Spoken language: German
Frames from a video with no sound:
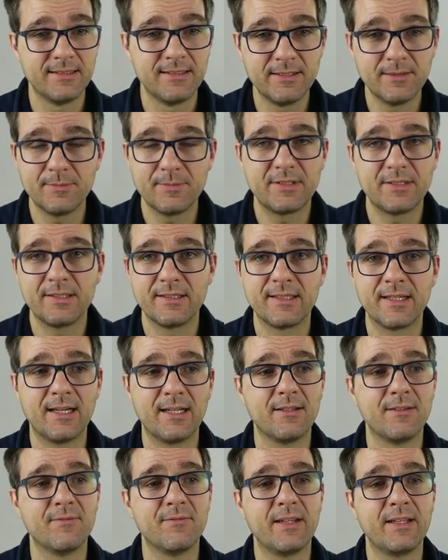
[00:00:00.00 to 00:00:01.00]
nimmt,
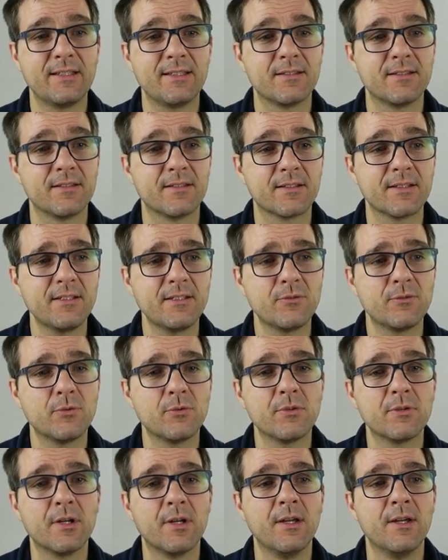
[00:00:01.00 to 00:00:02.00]
egal in welche
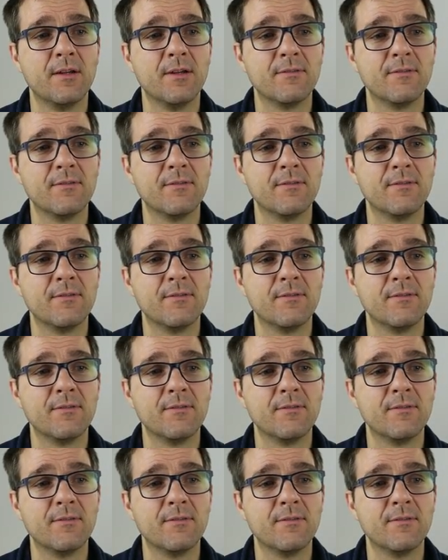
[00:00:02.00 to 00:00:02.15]
Richtung.